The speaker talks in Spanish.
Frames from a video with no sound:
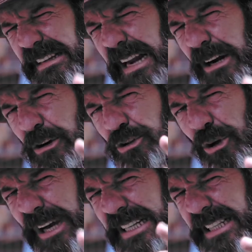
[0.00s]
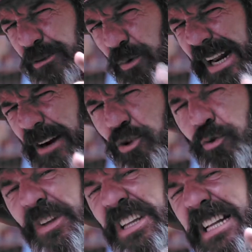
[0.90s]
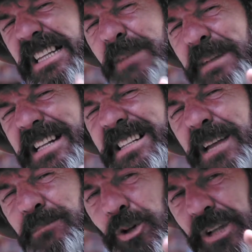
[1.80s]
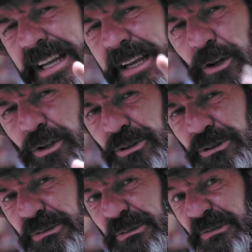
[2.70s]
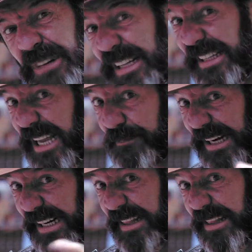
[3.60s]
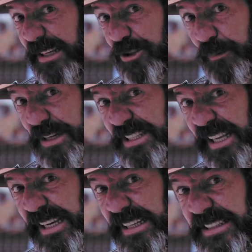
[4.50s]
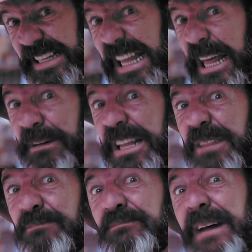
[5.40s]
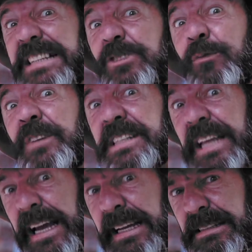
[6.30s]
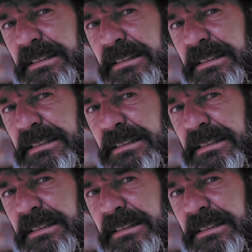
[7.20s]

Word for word: ¿Tan los hogares asturianos suficientemente protegidos frente a emergencias domésticas cada vez más sofisticadas?